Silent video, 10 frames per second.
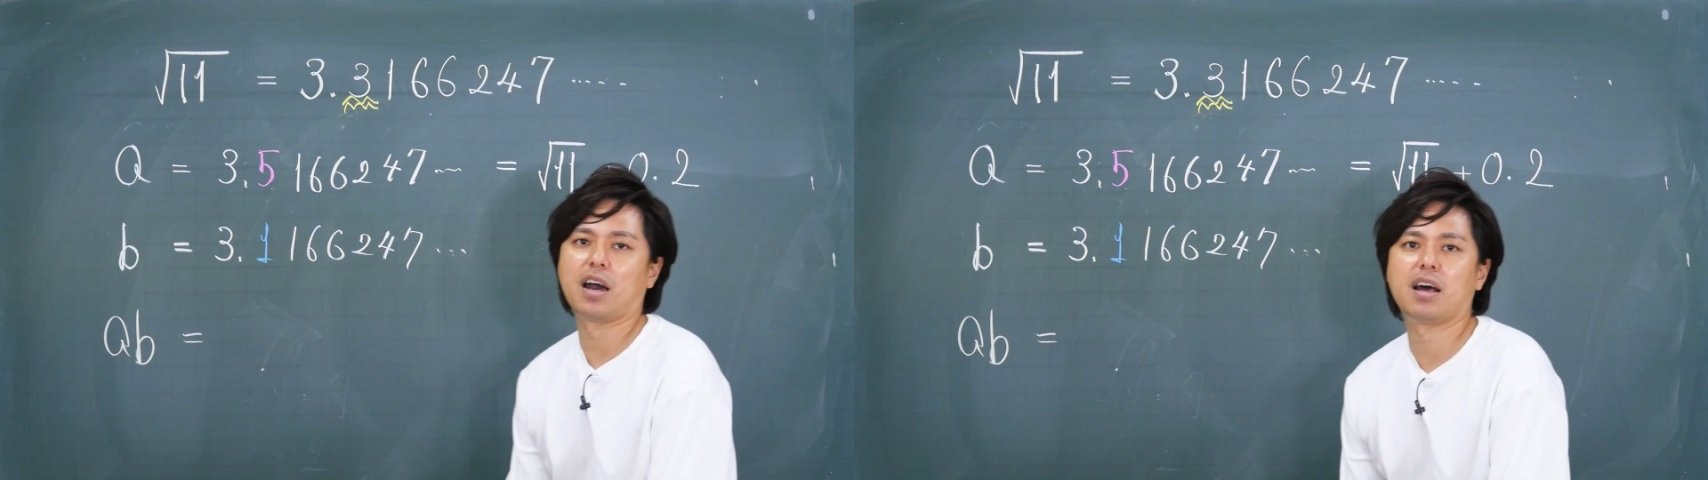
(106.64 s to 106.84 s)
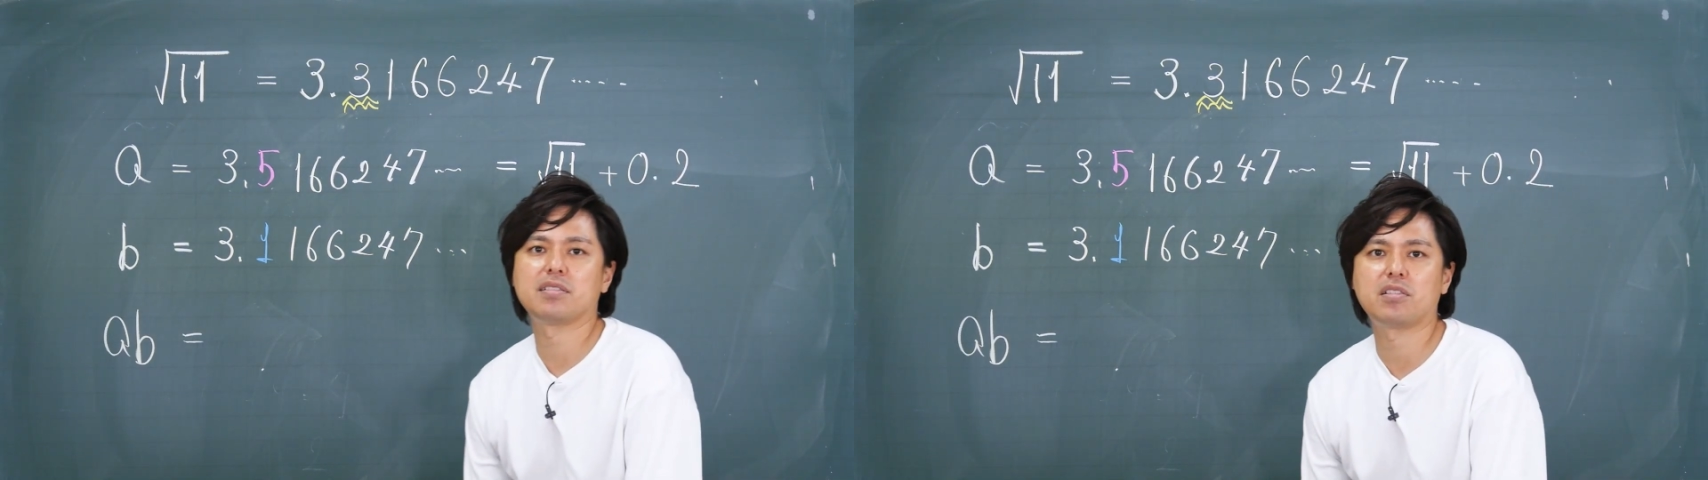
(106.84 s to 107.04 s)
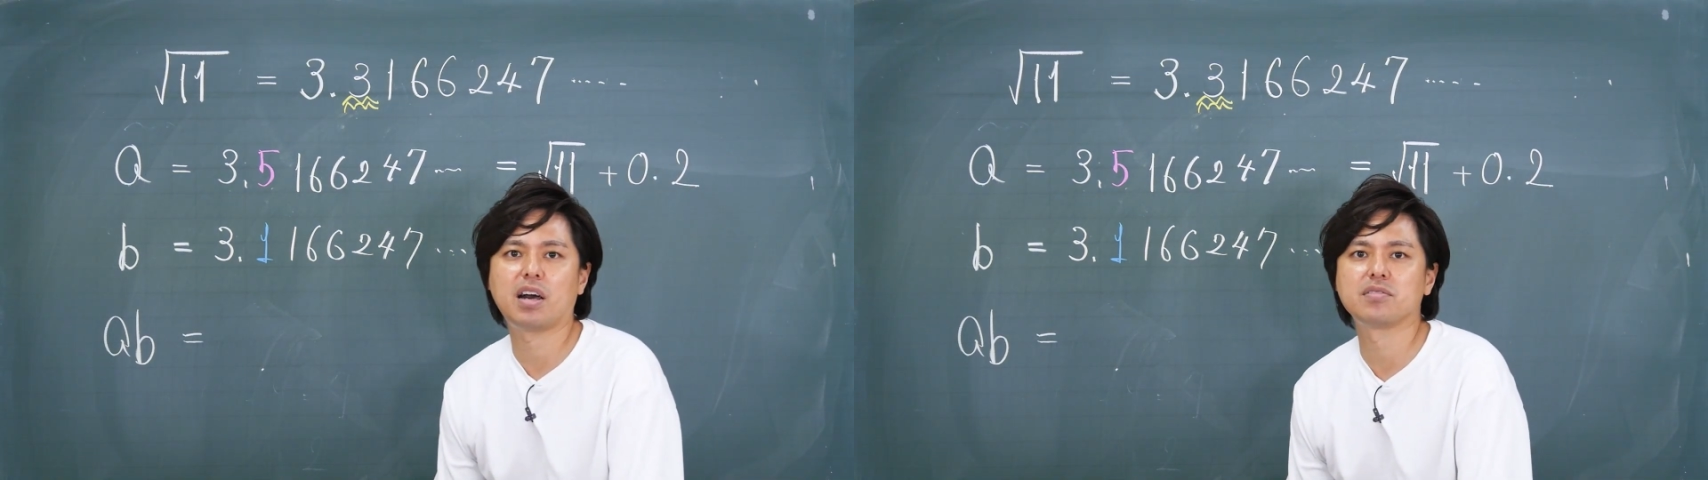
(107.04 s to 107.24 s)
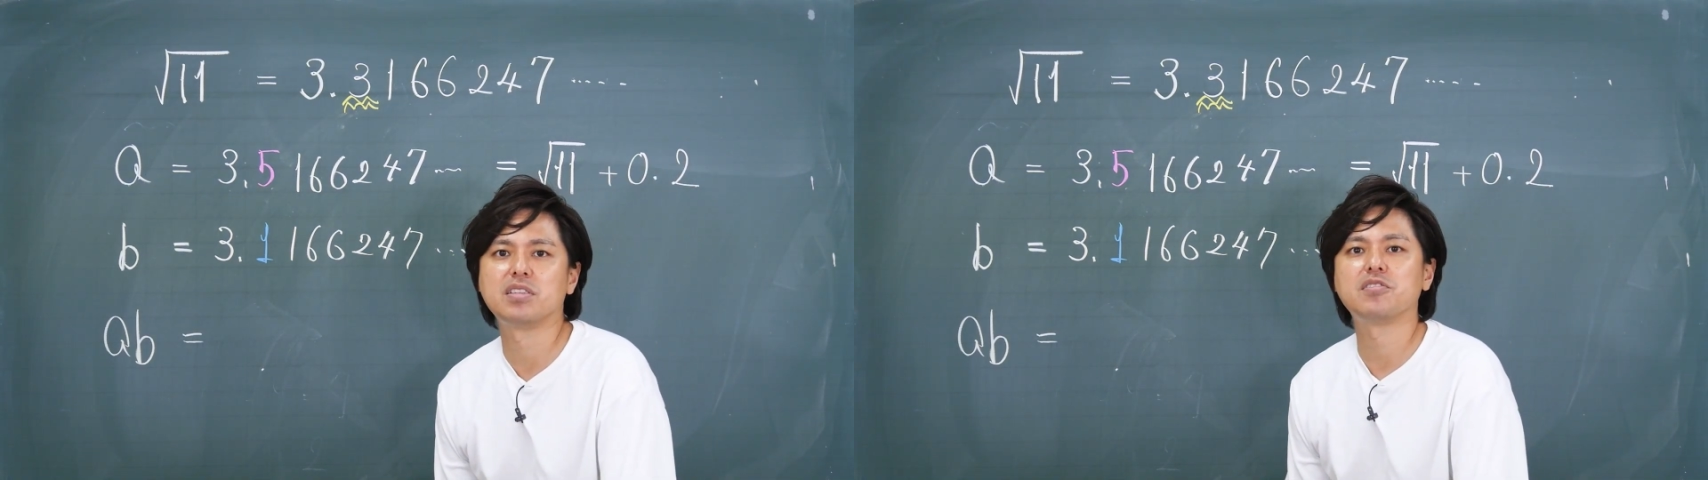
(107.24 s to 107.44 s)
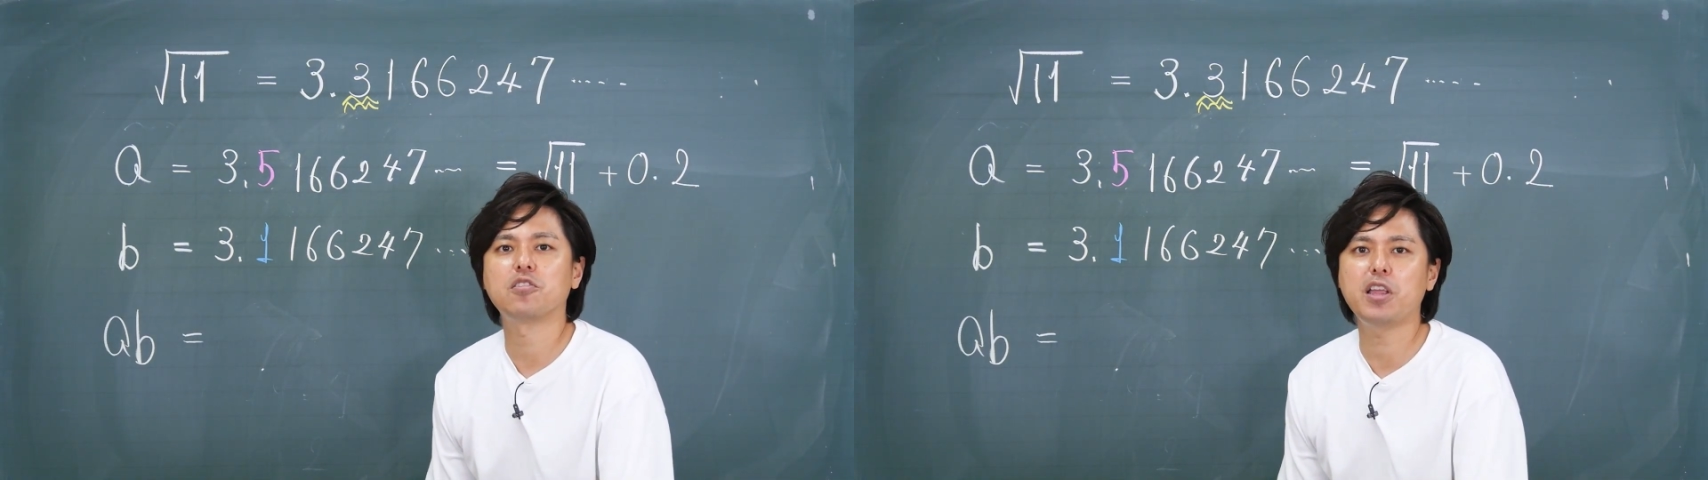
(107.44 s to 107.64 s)
に表せるは
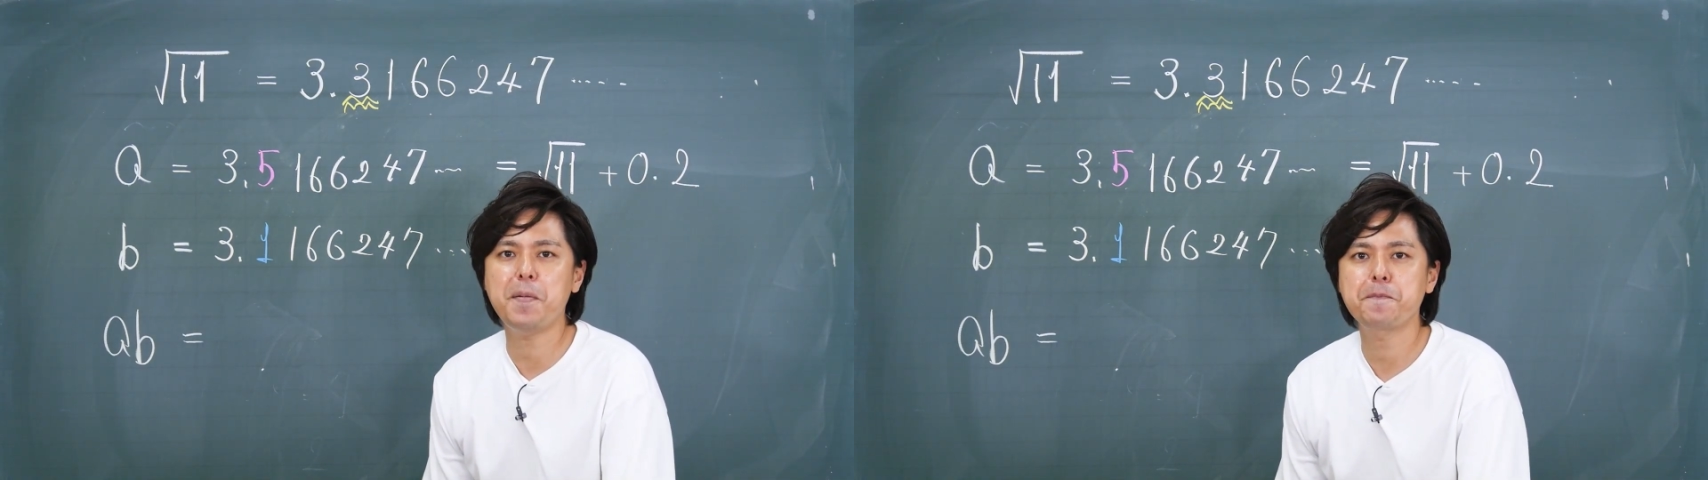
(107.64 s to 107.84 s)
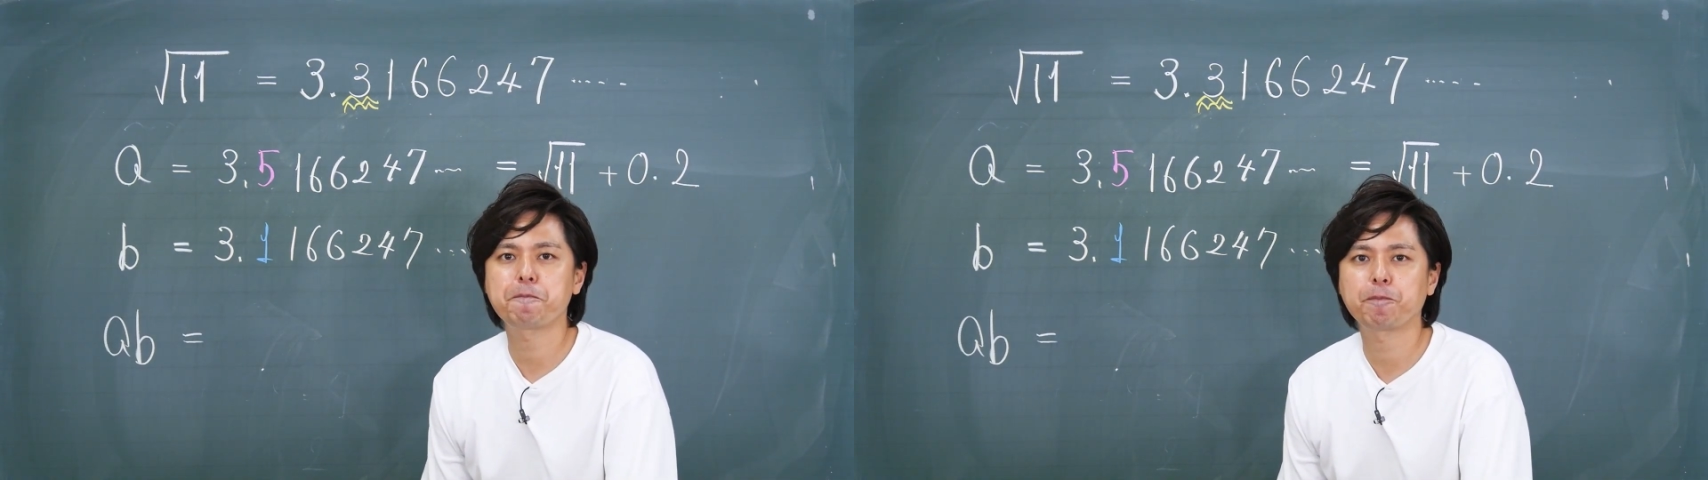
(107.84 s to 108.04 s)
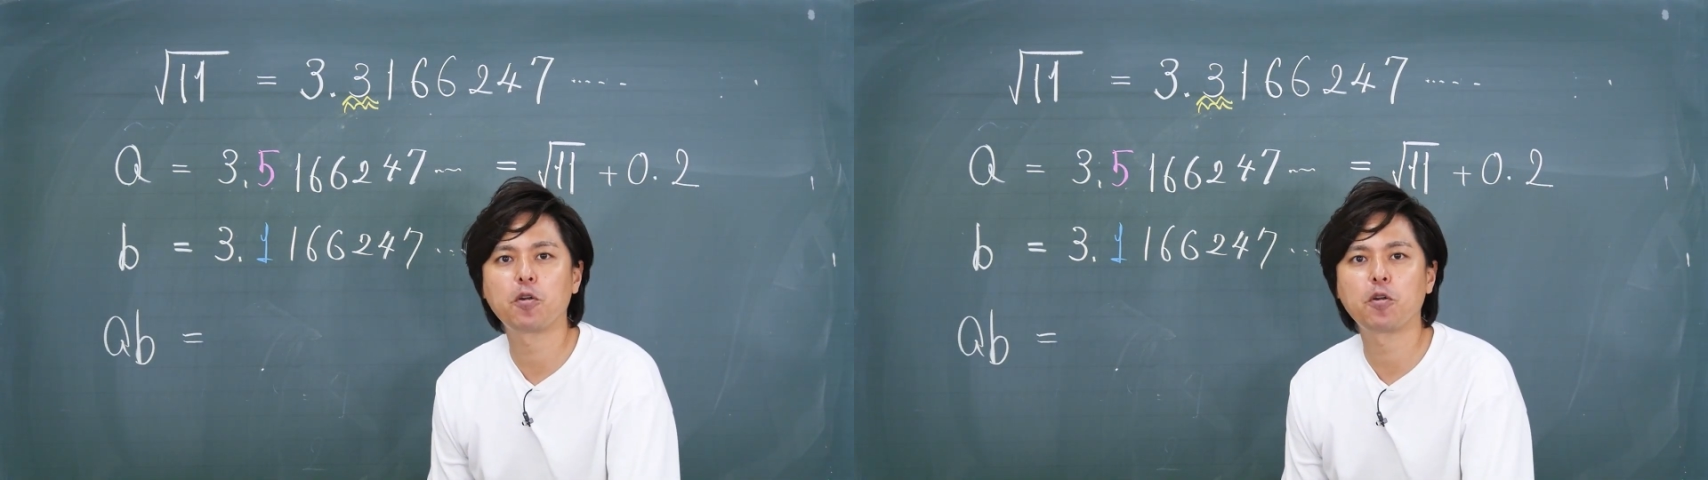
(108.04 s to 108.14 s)
ずですよね。